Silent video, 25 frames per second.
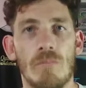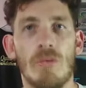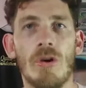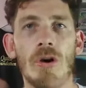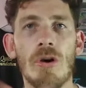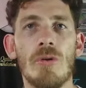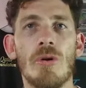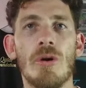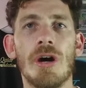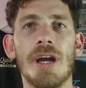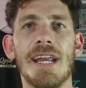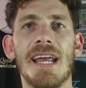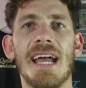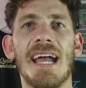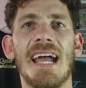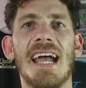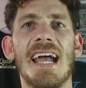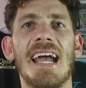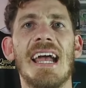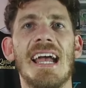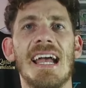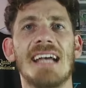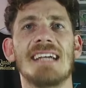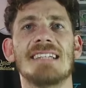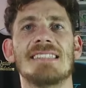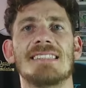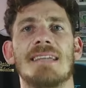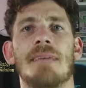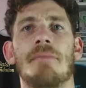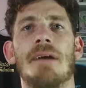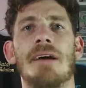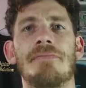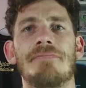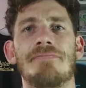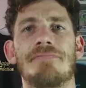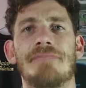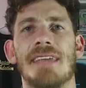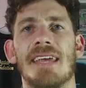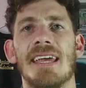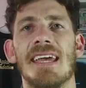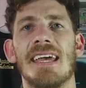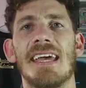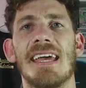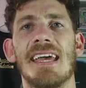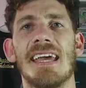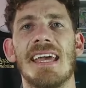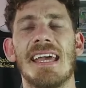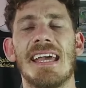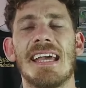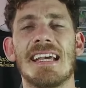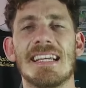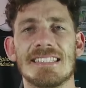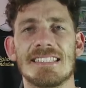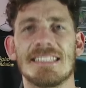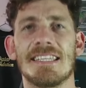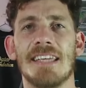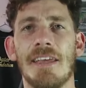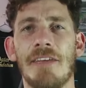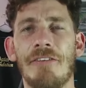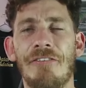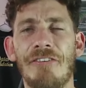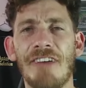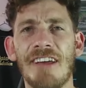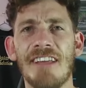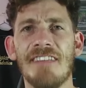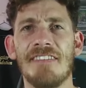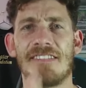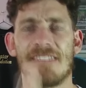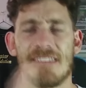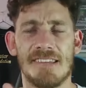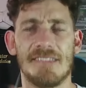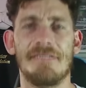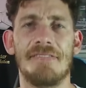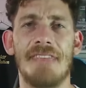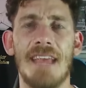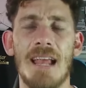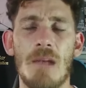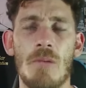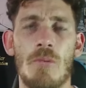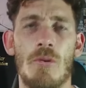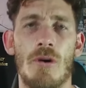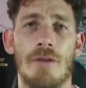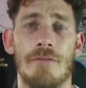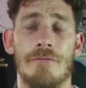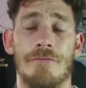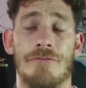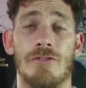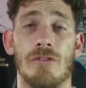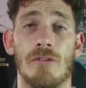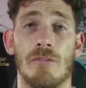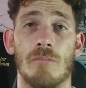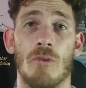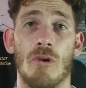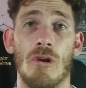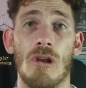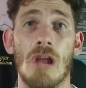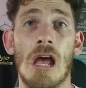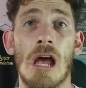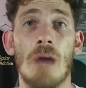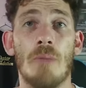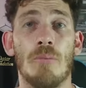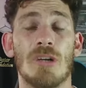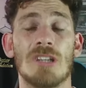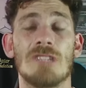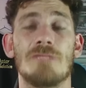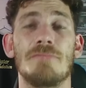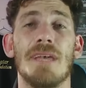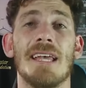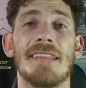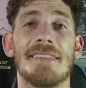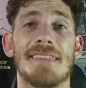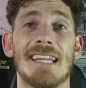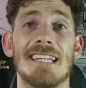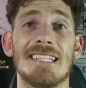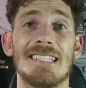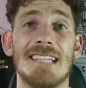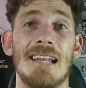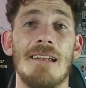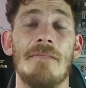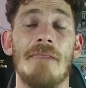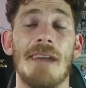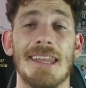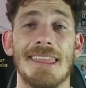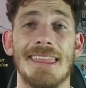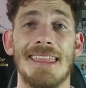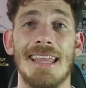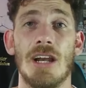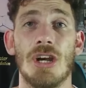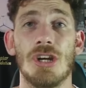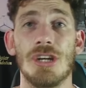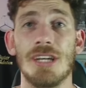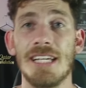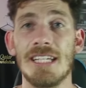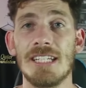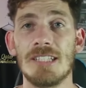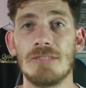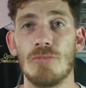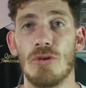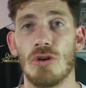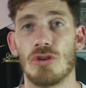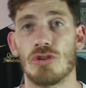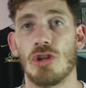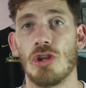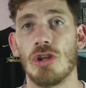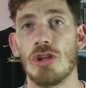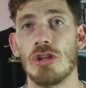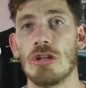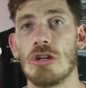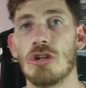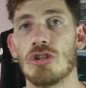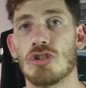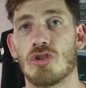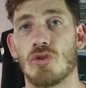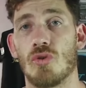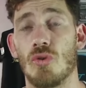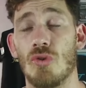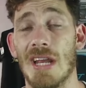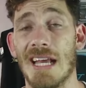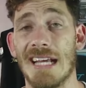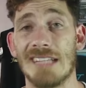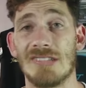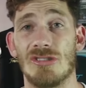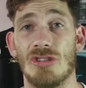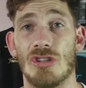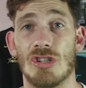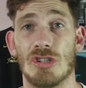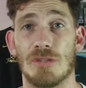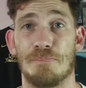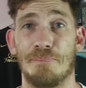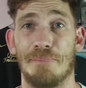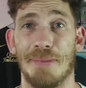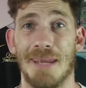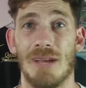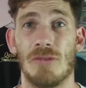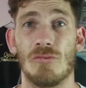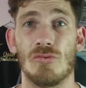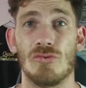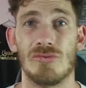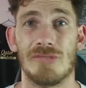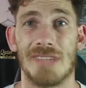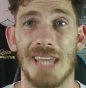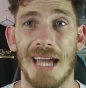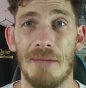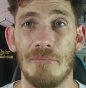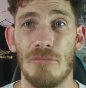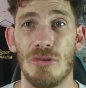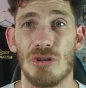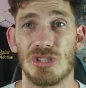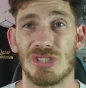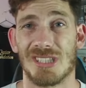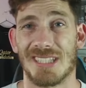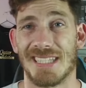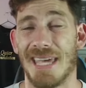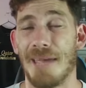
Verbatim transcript: buenas, amantes y fans del buen fútbol. Pues mientras el barcelonismo, todos los culés nos preguntamos qué